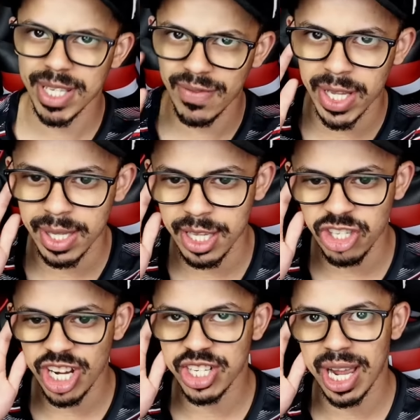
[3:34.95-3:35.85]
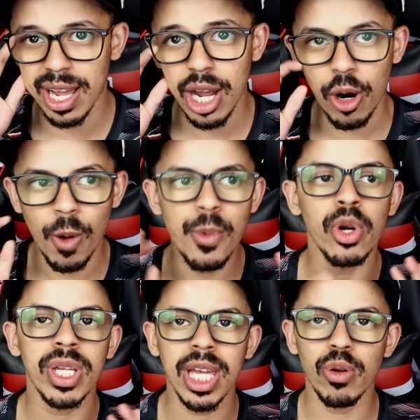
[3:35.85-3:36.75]
Mas você vai entender já já o
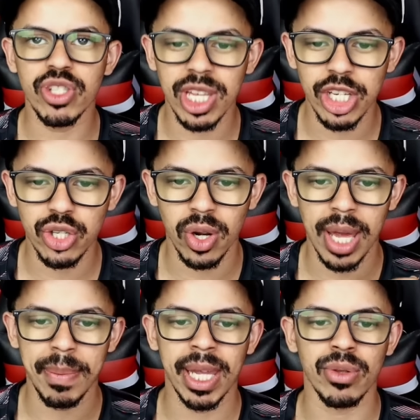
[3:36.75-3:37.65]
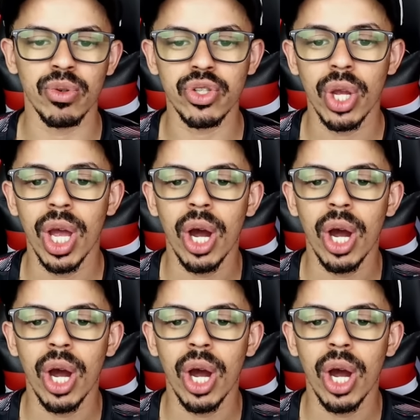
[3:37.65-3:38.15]
porquê os questionamentos.